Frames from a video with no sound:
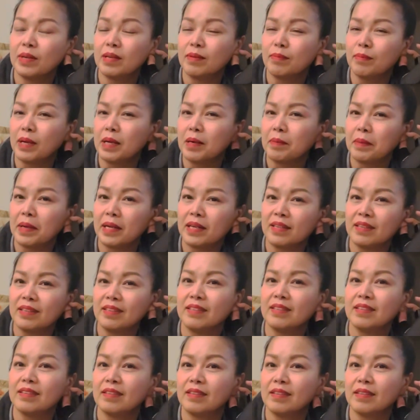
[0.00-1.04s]
มันมันมัน
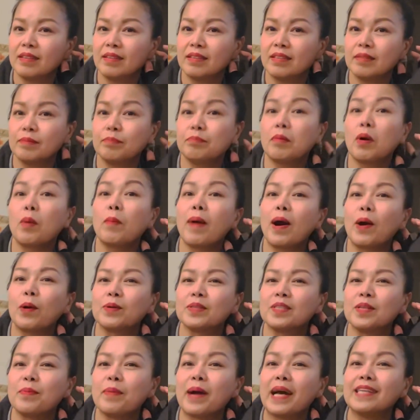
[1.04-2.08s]
เบาๆส
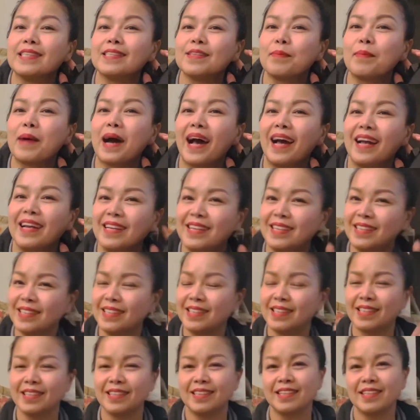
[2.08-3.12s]
บายย
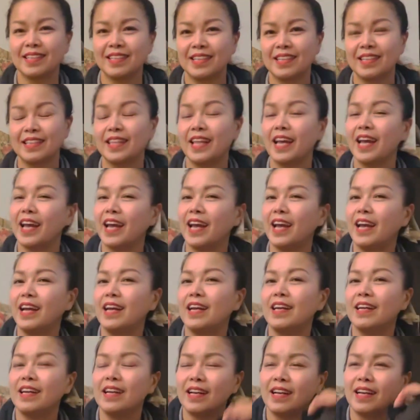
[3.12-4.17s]
แต่
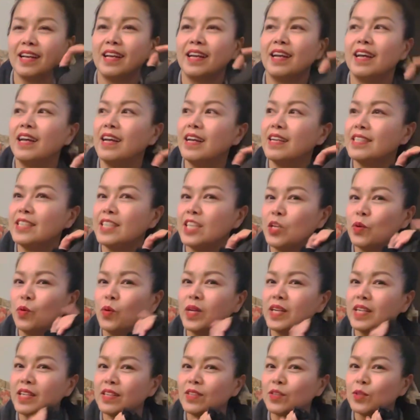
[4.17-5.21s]
ชีวิต
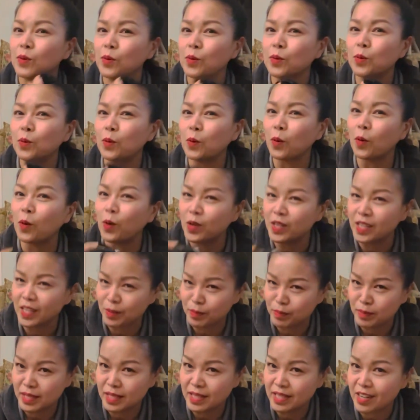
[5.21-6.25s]
ทุกๆคนนะ่ะ
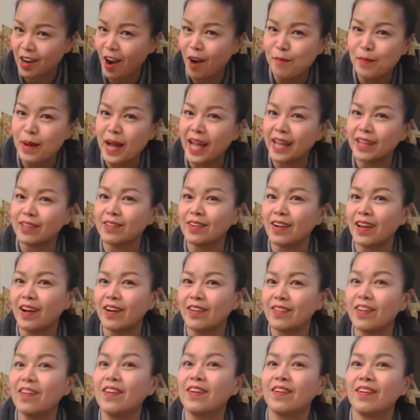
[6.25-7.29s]
มีดราม่าอยู่แล้ว
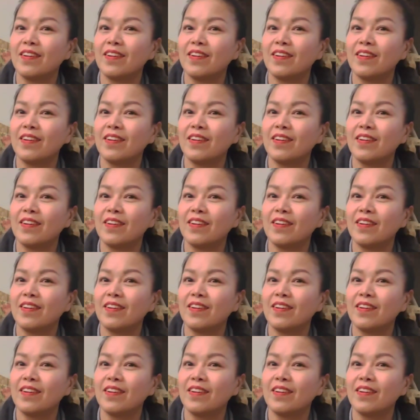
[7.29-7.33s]
เนาะ